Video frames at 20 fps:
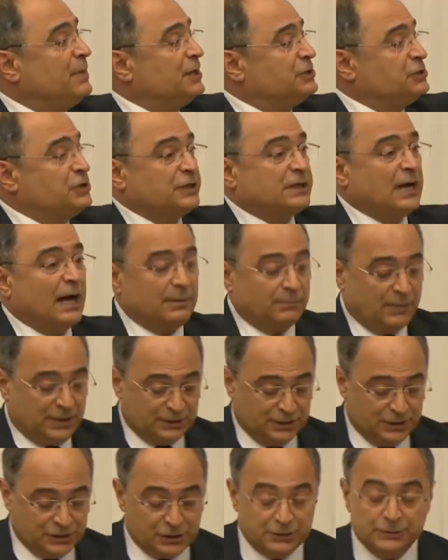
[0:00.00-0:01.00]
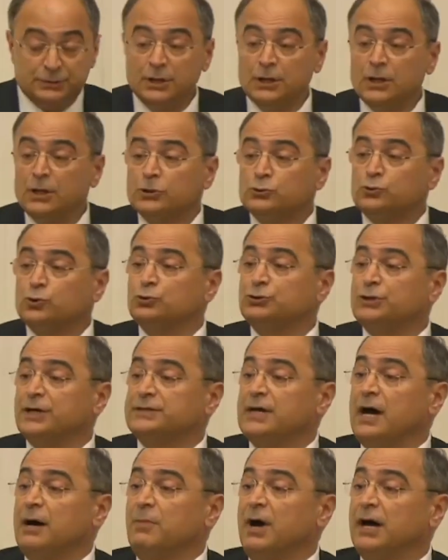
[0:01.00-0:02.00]
merci kalmadığı için Suç
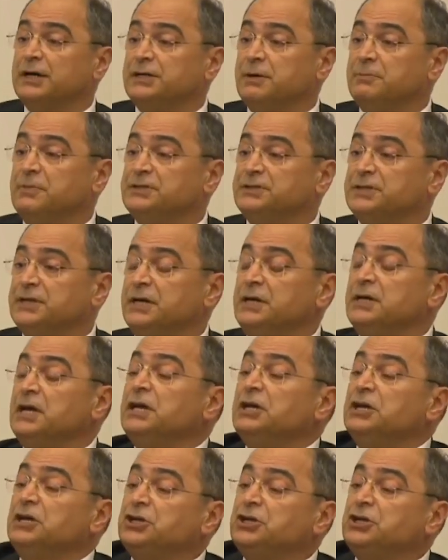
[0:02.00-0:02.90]
Ceza Mahkemesi